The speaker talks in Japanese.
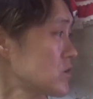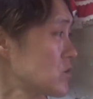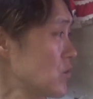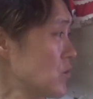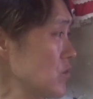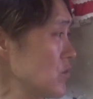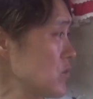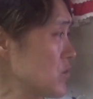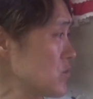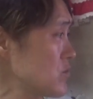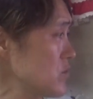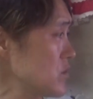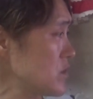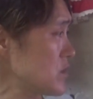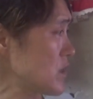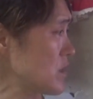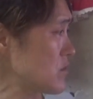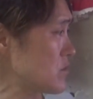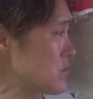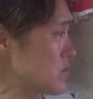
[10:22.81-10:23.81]
今日夜
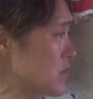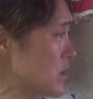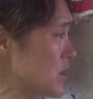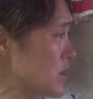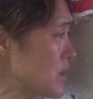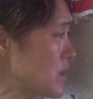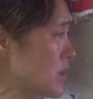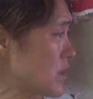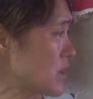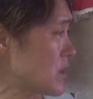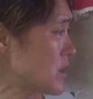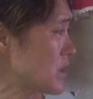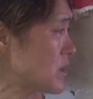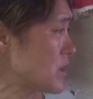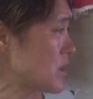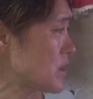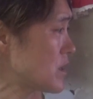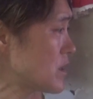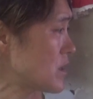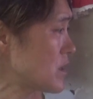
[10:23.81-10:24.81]
行ってくるか
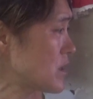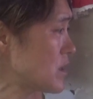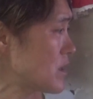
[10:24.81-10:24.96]
な